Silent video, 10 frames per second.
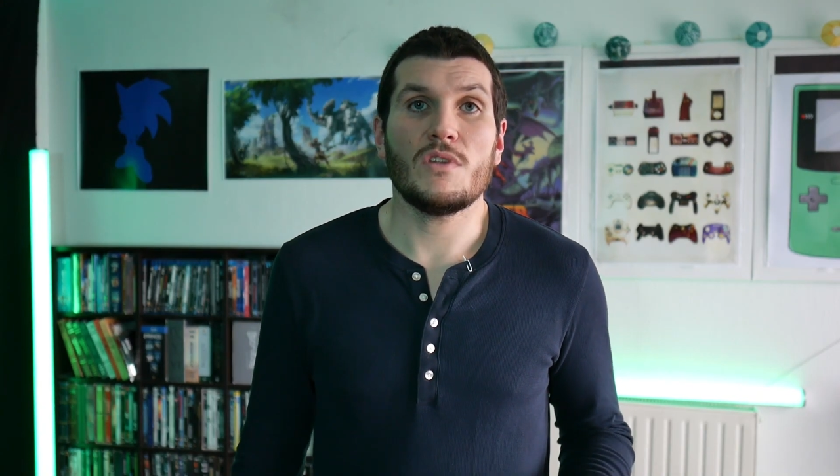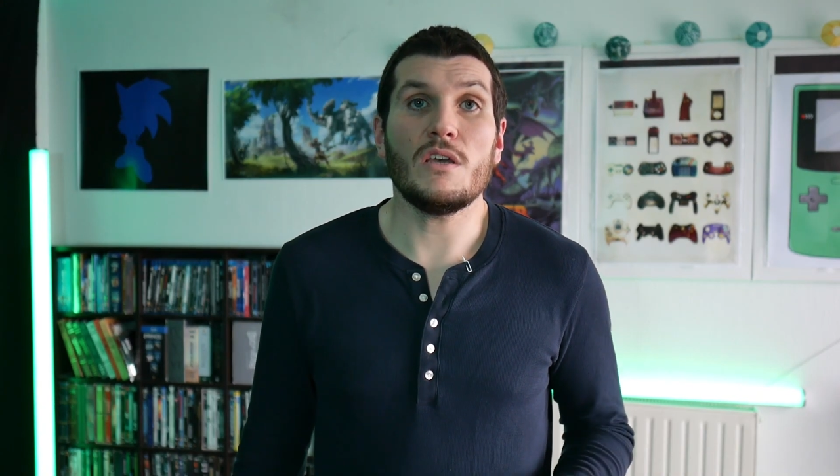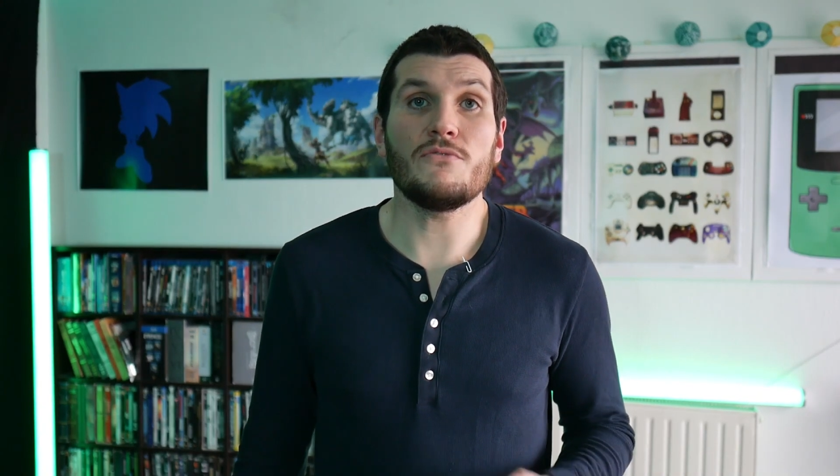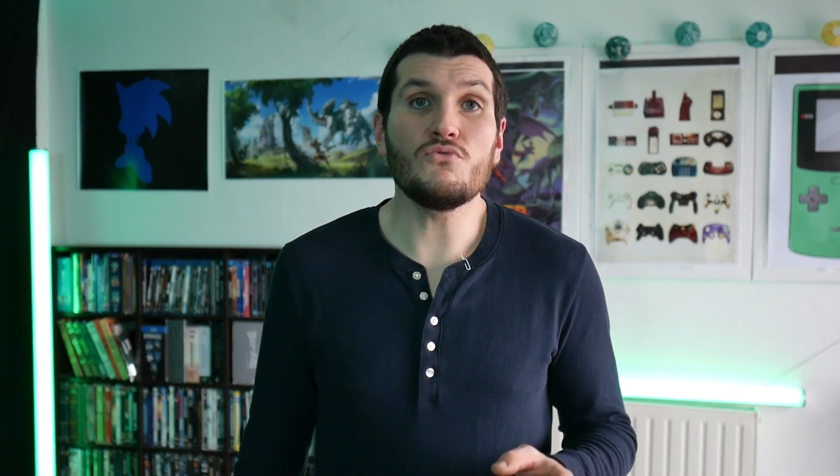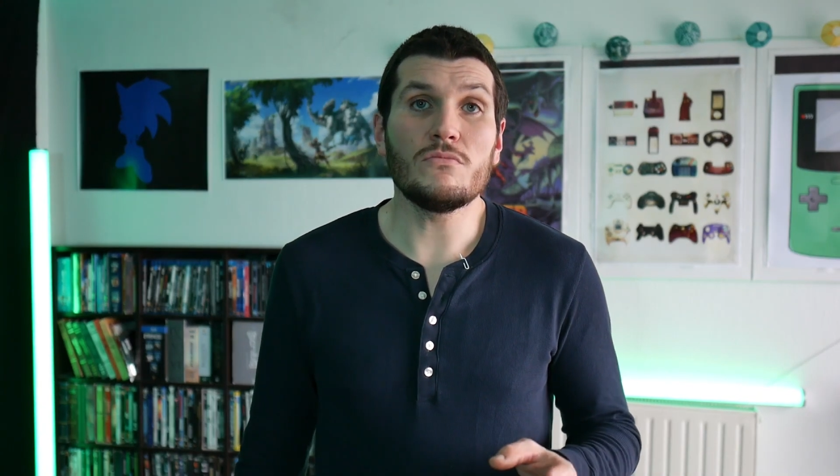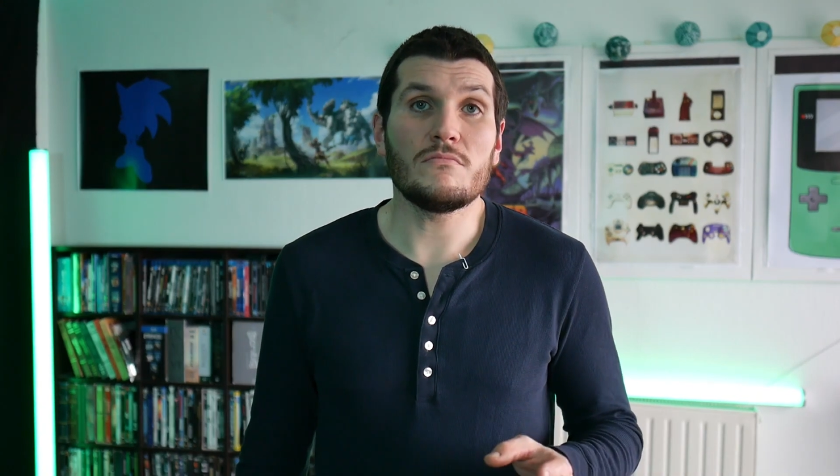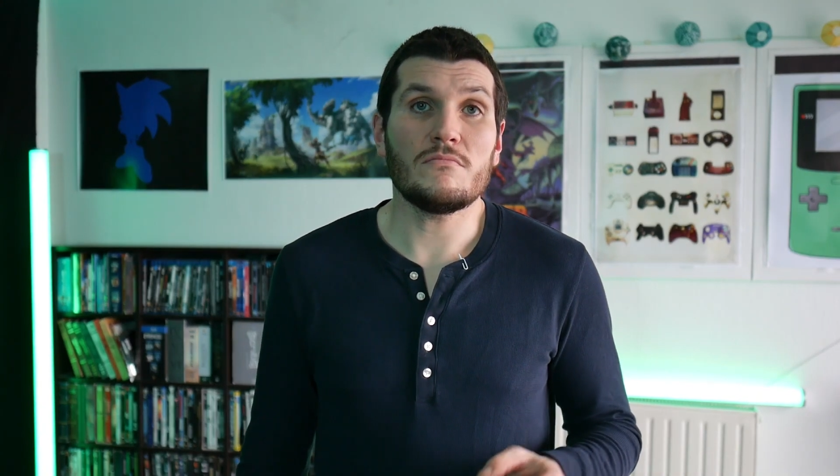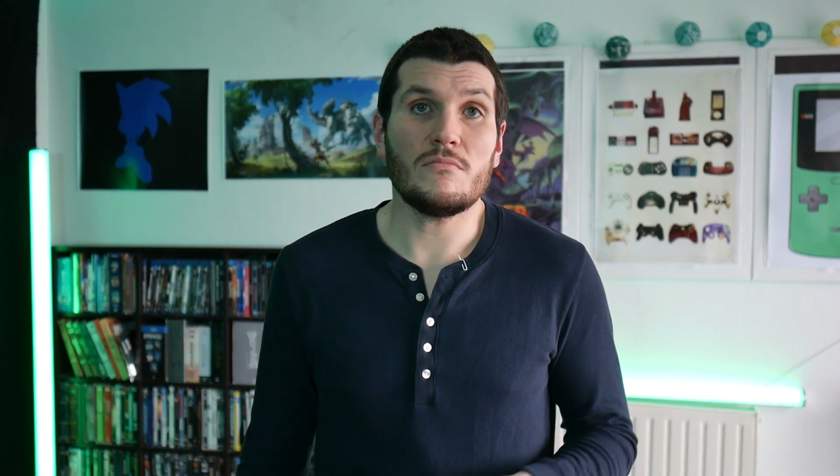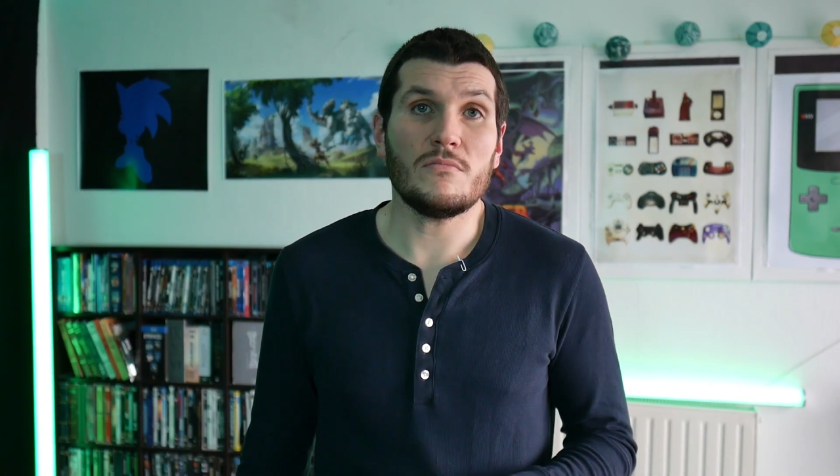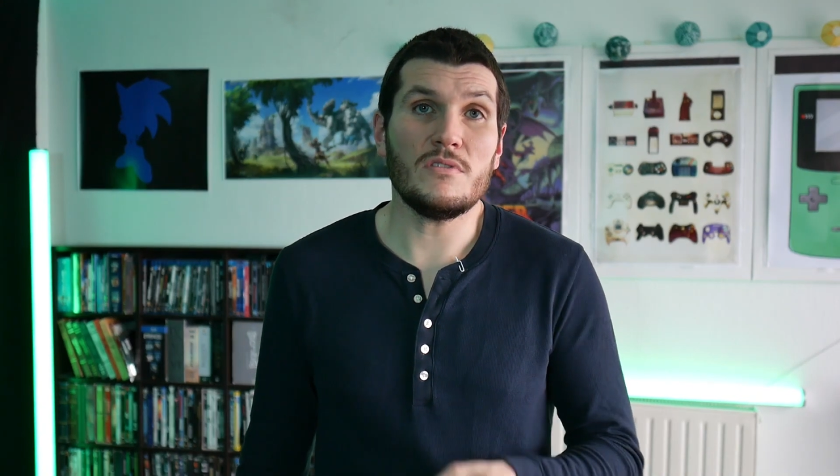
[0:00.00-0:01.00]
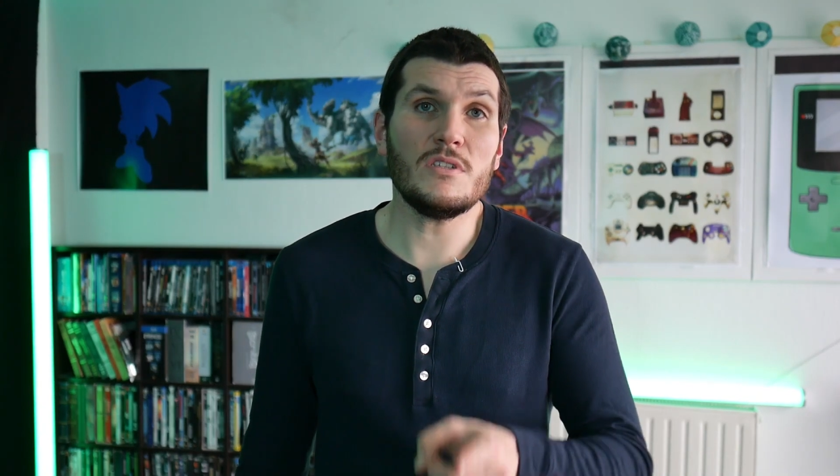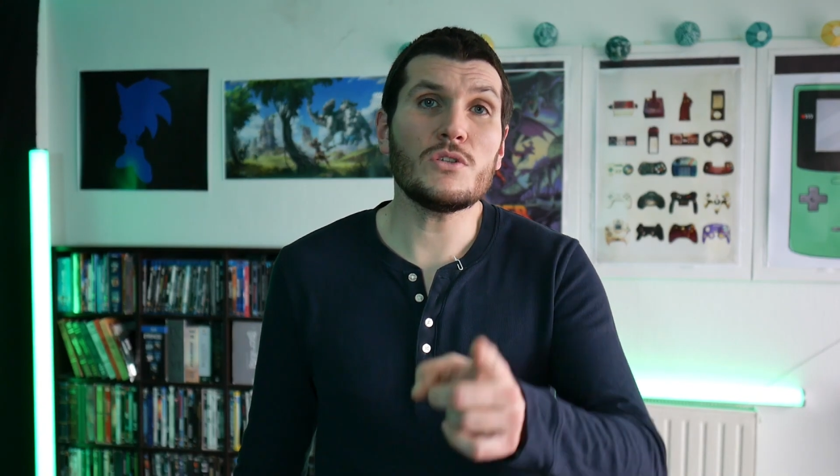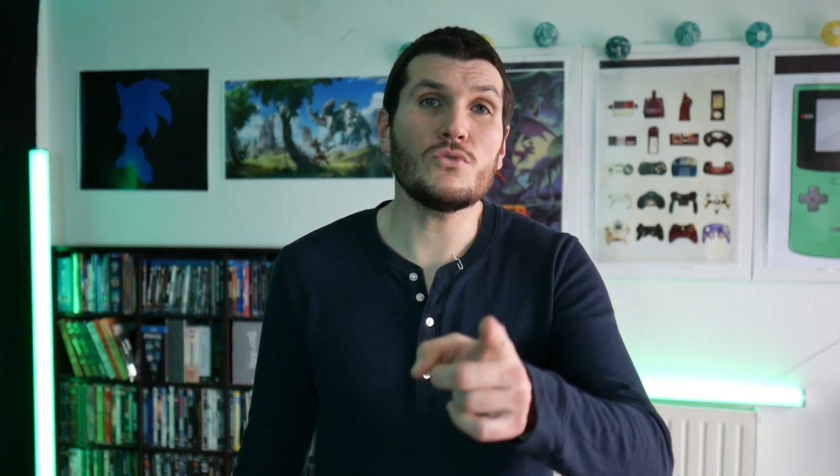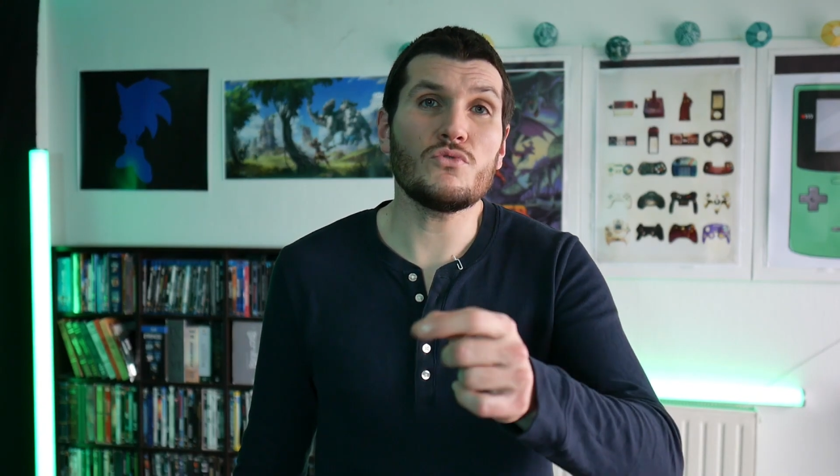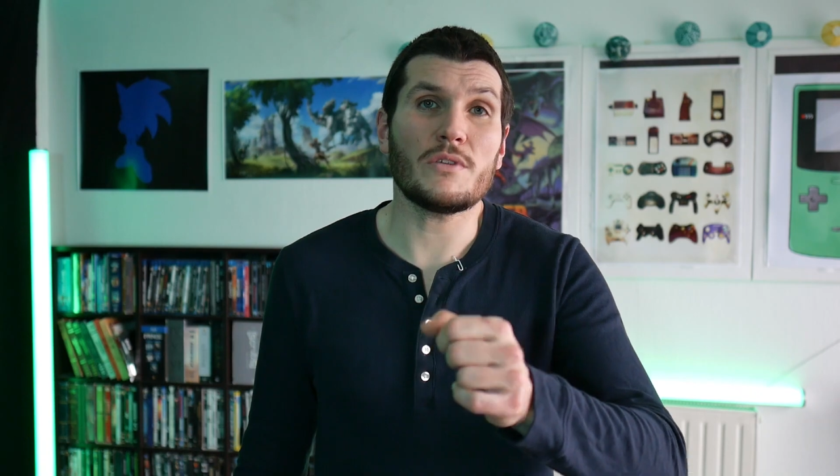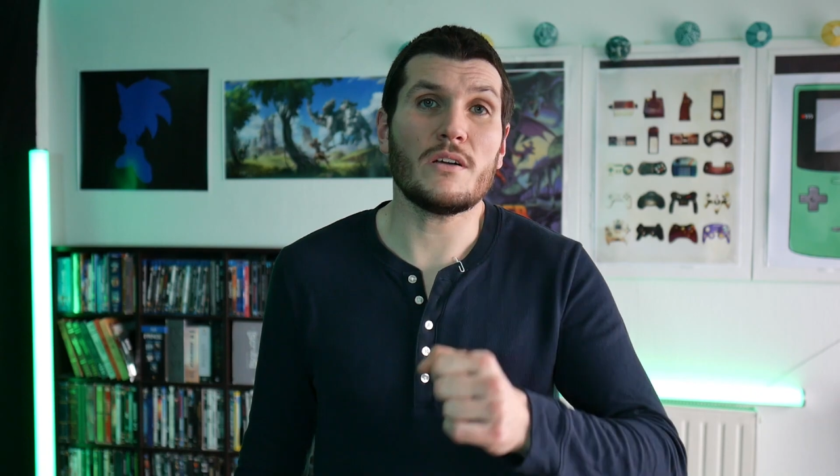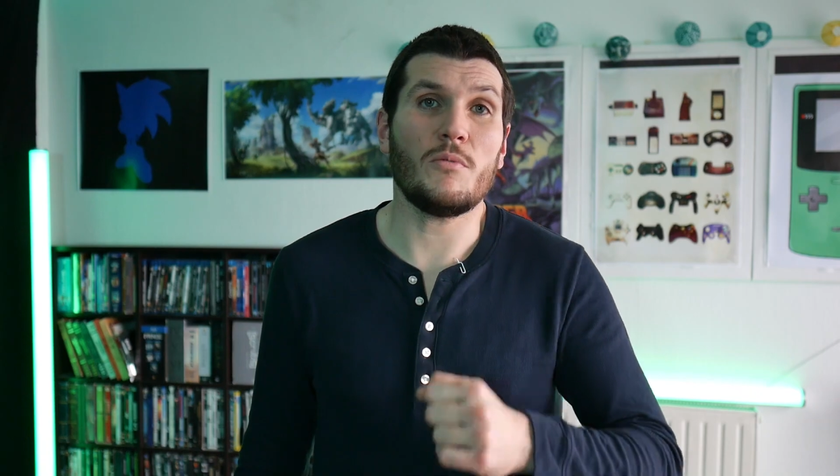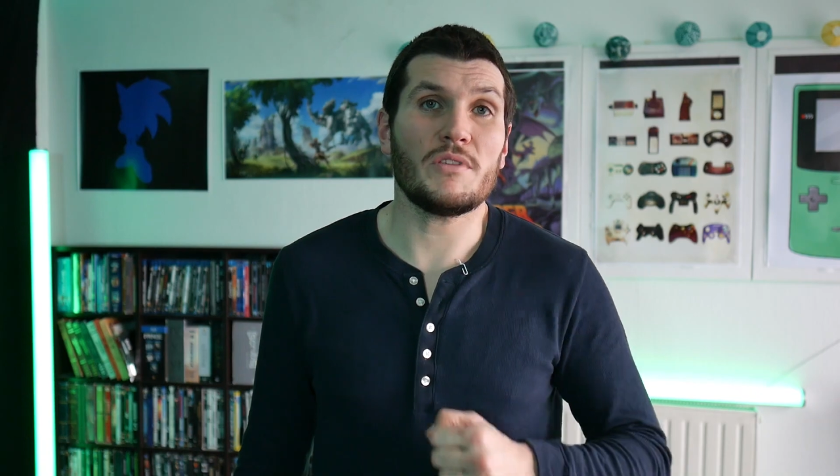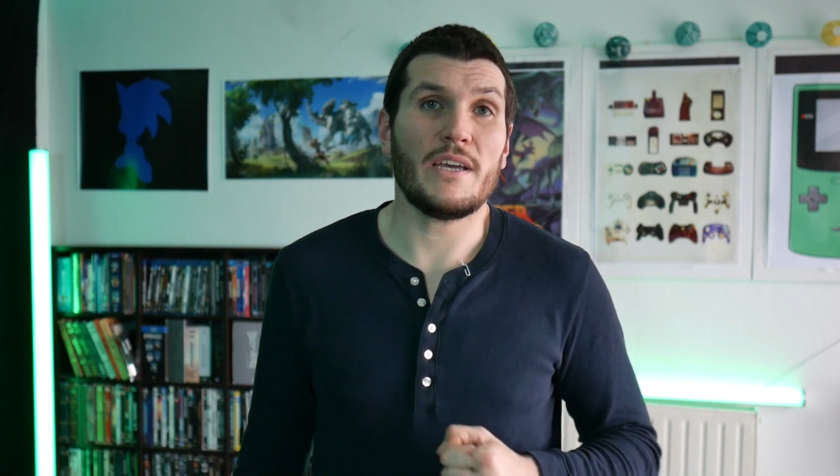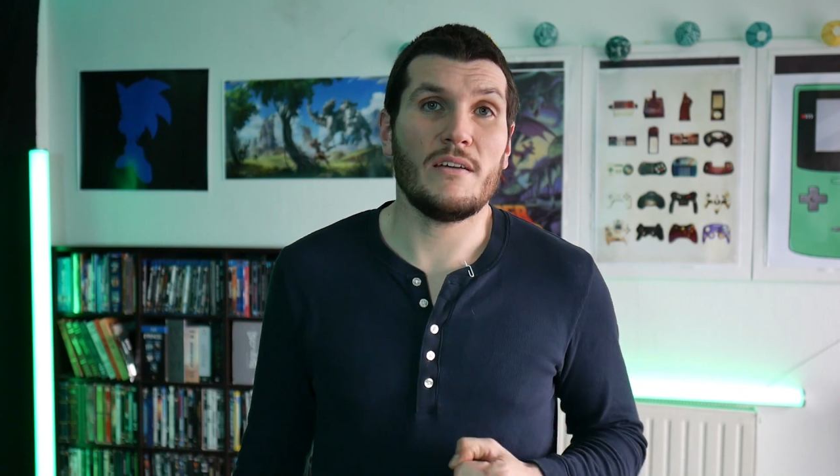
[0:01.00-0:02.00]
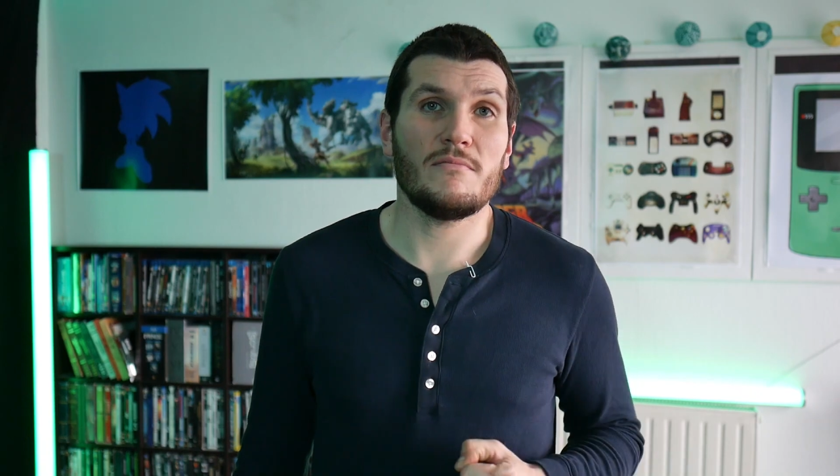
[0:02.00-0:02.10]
Et vous Dites-le nous dans les commentaires.